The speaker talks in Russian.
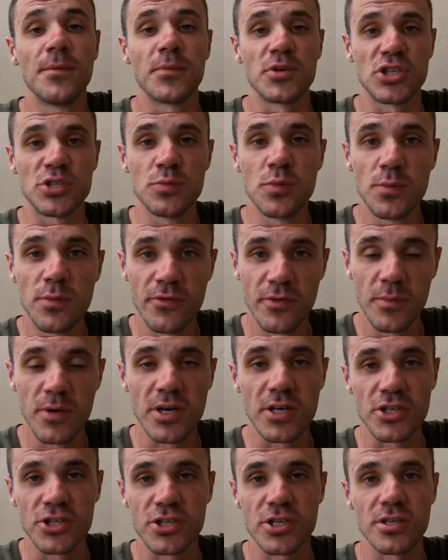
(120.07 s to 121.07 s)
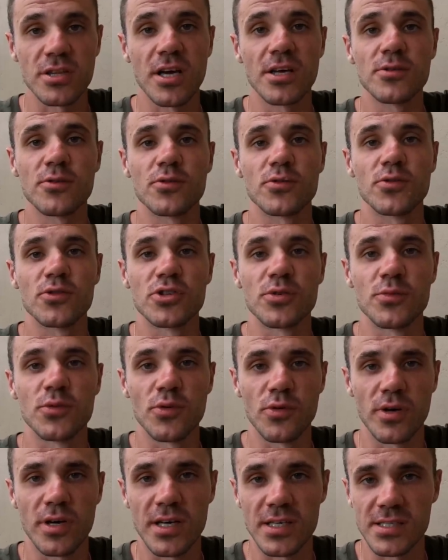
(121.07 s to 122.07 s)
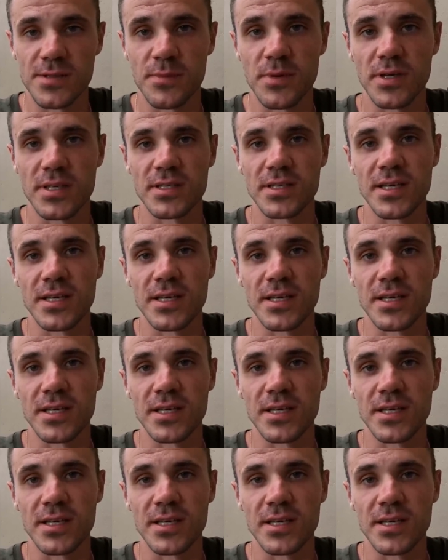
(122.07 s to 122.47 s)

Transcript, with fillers: Почему мы выбрали Шри-Ланку, тоже много раз про